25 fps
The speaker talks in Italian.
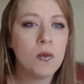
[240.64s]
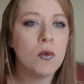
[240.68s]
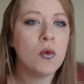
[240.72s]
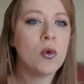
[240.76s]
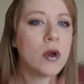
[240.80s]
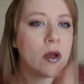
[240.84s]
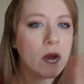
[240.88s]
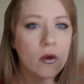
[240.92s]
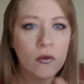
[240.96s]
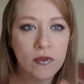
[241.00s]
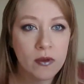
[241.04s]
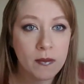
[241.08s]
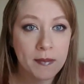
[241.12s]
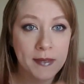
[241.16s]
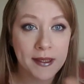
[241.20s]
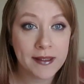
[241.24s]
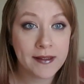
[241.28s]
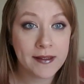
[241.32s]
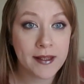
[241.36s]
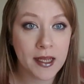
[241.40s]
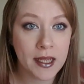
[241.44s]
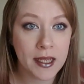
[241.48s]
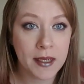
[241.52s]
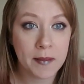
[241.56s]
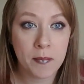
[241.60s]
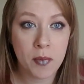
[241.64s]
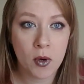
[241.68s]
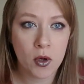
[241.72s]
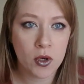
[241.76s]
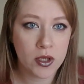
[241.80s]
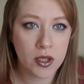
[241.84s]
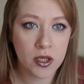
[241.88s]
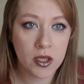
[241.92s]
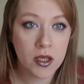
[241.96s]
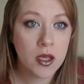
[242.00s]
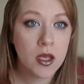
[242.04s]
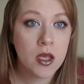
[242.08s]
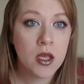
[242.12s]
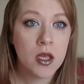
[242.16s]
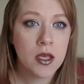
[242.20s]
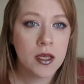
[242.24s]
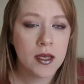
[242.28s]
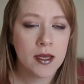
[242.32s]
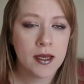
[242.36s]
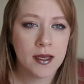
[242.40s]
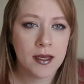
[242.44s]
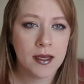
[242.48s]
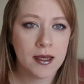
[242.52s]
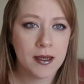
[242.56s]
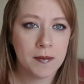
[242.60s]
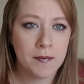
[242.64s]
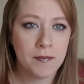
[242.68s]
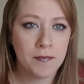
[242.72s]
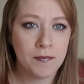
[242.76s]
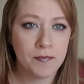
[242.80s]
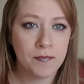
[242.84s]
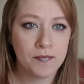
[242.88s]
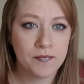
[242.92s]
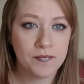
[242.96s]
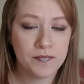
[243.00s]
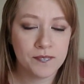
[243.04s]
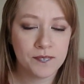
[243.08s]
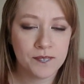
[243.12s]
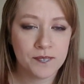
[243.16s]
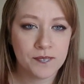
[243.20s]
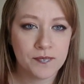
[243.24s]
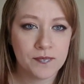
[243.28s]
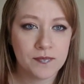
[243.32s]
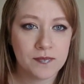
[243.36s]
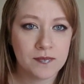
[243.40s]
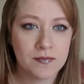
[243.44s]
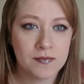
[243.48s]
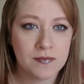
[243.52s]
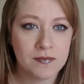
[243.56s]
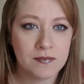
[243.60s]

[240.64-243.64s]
comunque ovviamente eh, poi um,